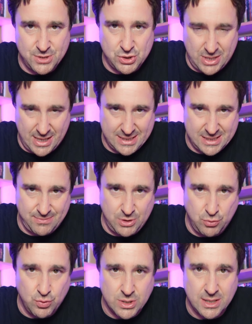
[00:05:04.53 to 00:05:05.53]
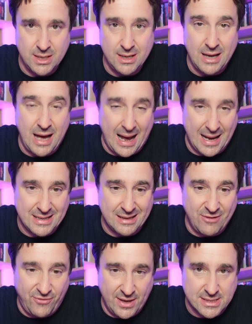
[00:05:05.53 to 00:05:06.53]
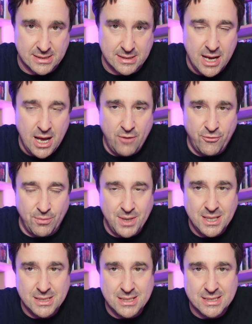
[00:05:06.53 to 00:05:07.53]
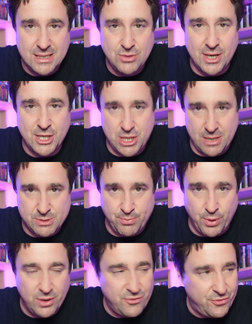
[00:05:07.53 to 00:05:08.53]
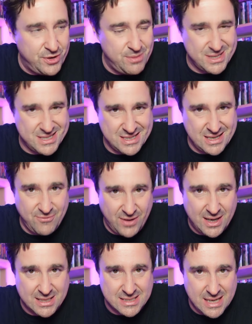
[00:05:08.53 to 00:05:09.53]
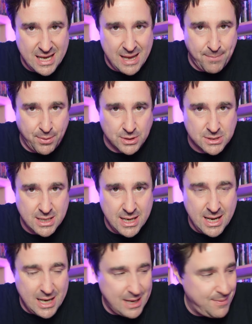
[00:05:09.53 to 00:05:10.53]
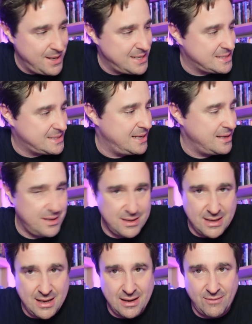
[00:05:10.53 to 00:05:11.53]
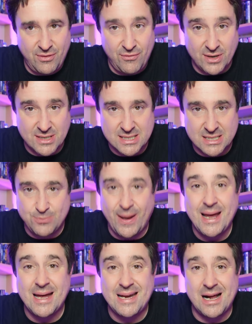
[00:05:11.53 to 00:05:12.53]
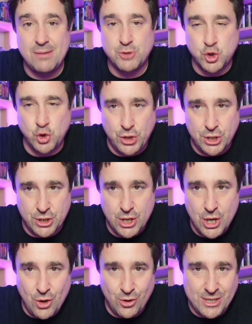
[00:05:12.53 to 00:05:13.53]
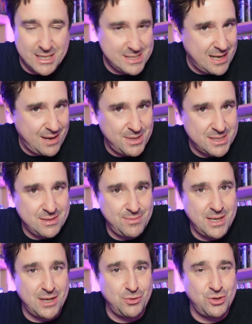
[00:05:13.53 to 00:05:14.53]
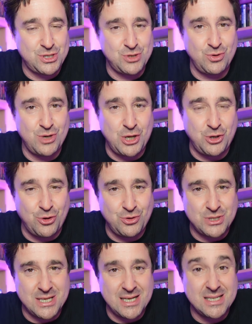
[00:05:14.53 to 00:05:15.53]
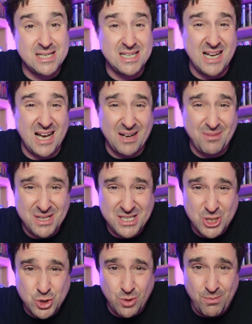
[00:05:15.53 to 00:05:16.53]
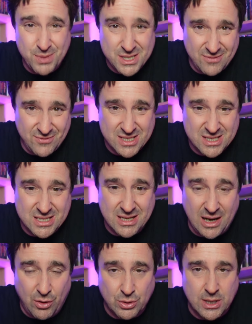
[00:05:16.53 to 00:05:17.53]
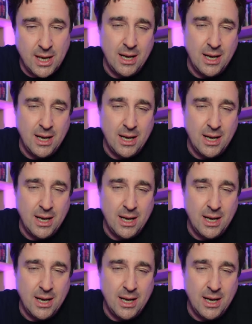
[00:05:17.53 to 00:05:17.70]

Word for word: bis zur letzten Minute angefesselt. Für mich ist das nicht nur ein James Bond-Film, es ist ein wahres Epos. Ich meine, das Ding geht irgendwie fast zweieinhalb Stunden und das damals im Jahr 1969, da hat man sich schon ein bisschen was getraut.